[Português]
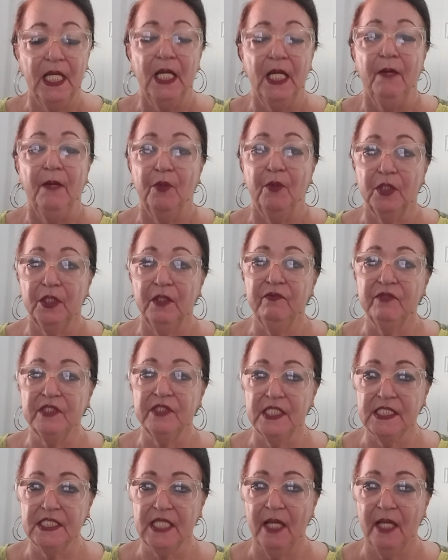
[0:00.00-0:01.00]
porque vocês
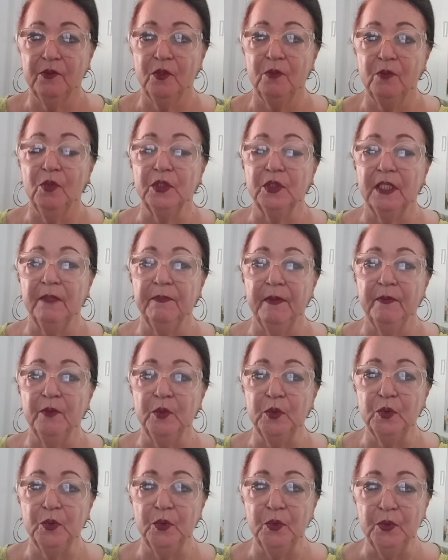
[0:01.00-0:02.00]
sabem que meu tempo é
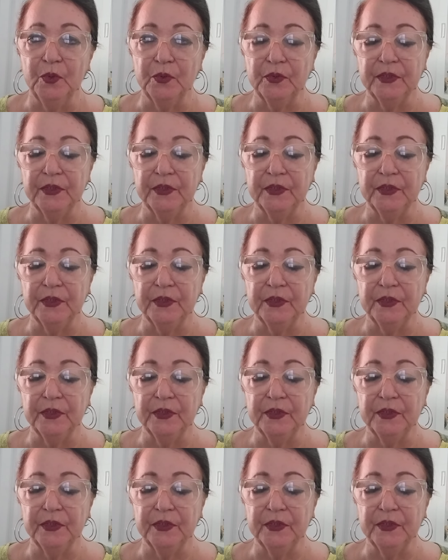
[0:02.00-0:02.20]
muito curto.